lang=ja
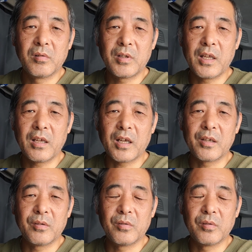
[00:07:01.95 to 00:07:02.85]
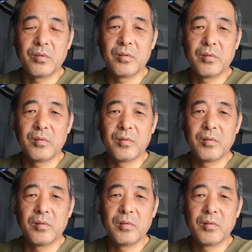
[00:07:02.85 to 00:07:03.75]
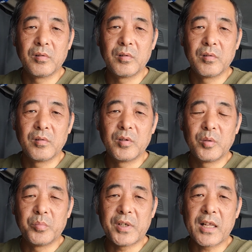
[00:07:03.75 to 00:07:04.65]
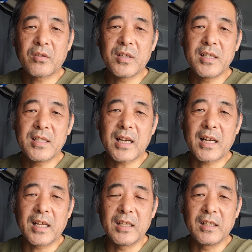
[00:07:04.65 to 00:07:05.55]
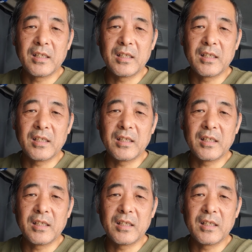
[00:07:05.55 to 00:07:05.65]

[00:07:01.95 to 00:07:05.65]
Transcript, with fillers: ね、あのー、ブランド品だから、